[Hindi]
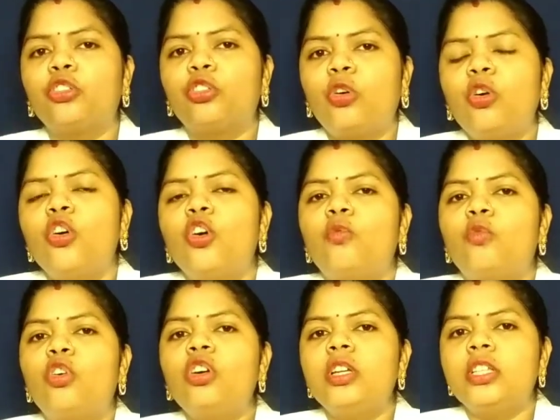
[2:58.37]
तो
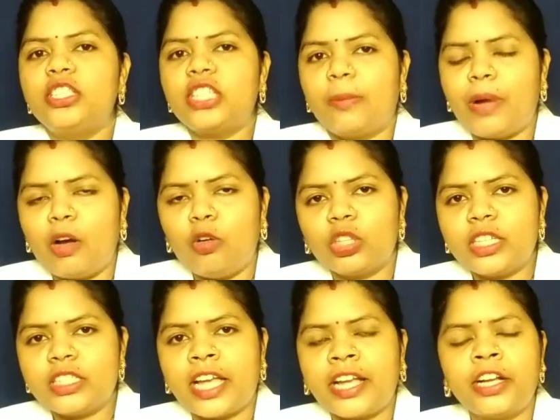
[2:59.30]
वो जमा
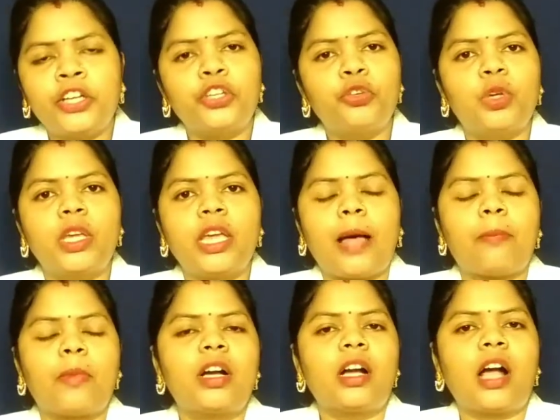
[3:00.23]
होते जाएगा क्योंकि आपका